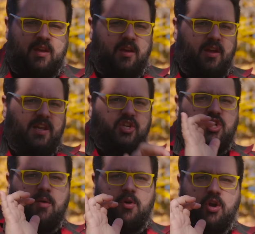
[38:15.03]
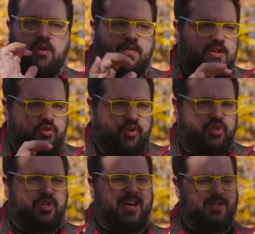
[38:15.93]
les jambes relevées sur une
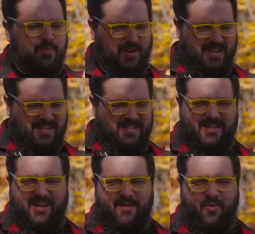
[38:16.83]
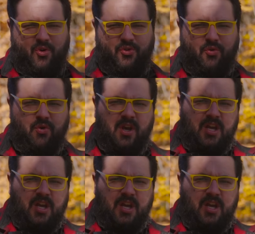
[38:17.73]
chaise pour étirer mon dos.